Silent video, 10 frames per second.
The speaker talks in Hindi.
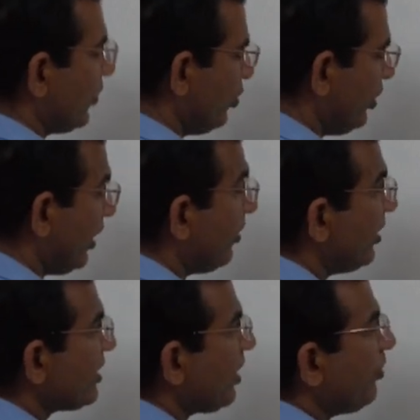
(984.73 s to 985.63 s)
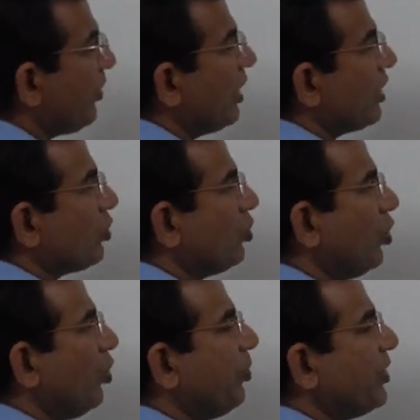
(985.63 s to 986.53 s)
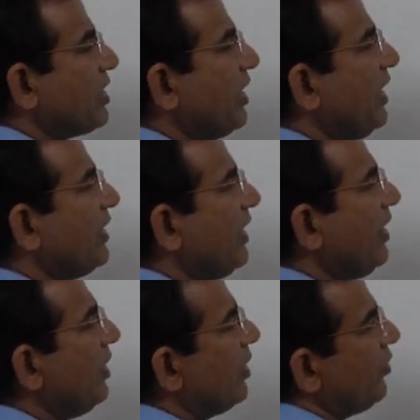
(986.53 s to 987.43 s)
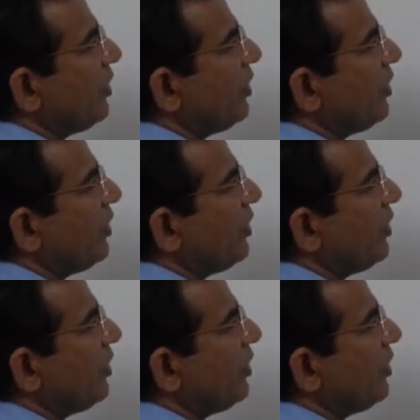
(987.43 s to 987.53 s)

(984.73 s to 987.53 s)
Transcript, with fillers: क्योंकि हमेशा हम दो पिछली लेते हैं